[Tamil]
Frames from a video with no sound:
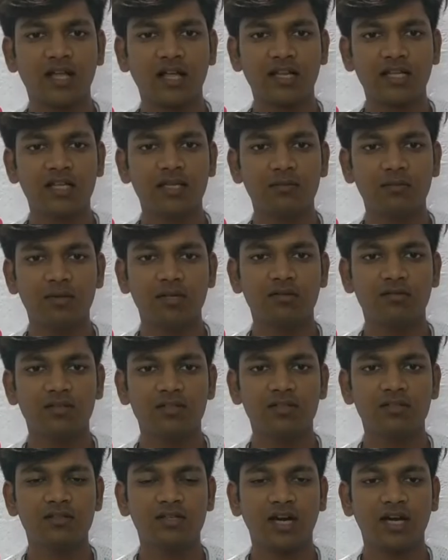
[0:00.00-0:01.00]
நிறைய பேர்
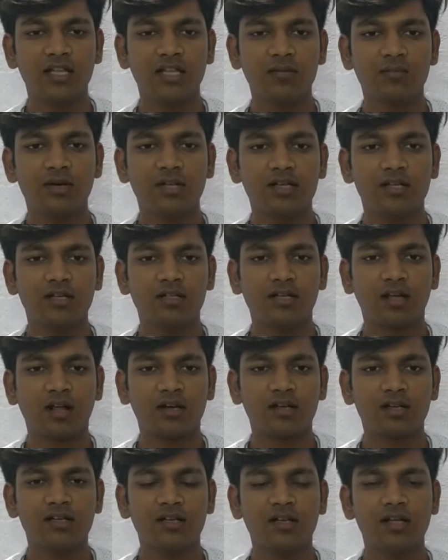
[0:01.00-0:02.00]
வந்து கடிதம்
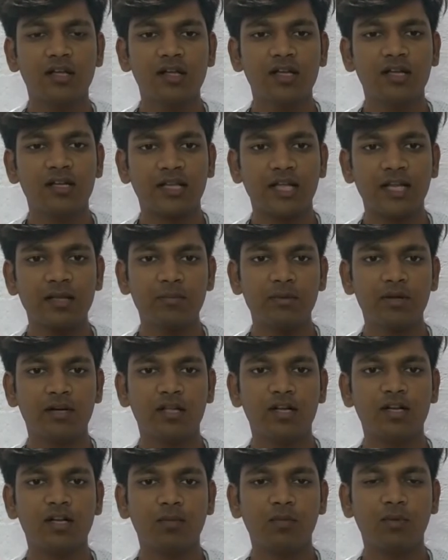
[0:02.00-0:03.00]
எழுதியிருக்கிறார்கள் நிறைய பேர்
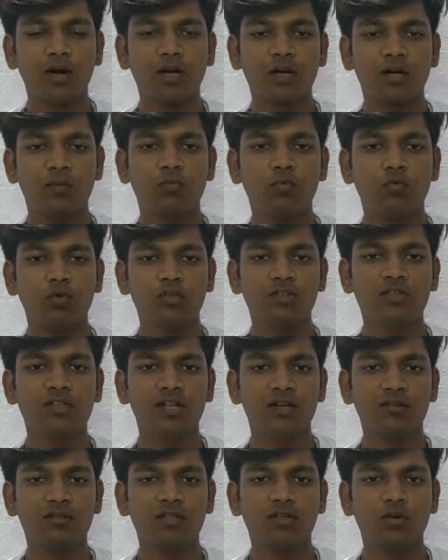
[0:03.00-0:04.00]
நெருக்கமானாலும் ஒரு
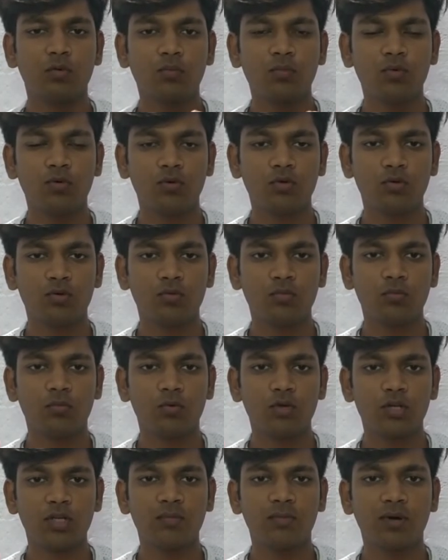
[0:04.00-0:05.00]
சிலர் வந்து ரொம்ப
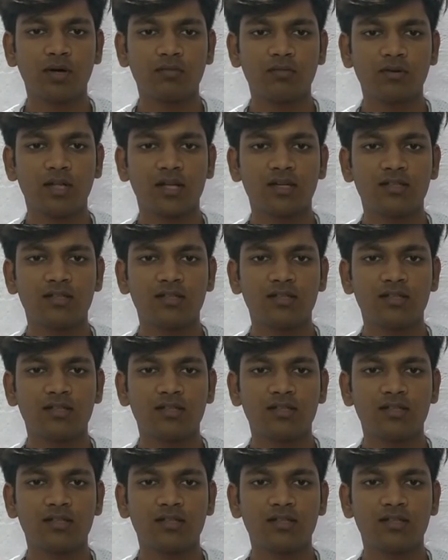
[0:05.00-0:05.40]
முக்கியமானவங்களாக